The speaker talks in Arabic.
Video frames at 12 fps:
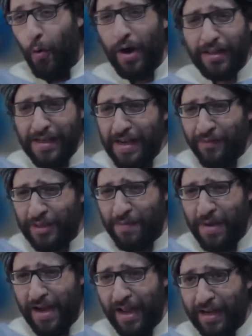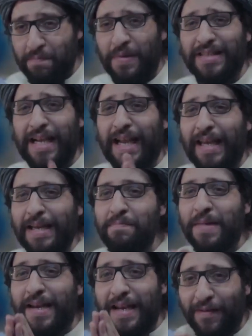واخدين نفس المنهج
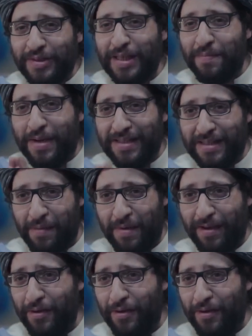مذاكرين من نفس الملزمه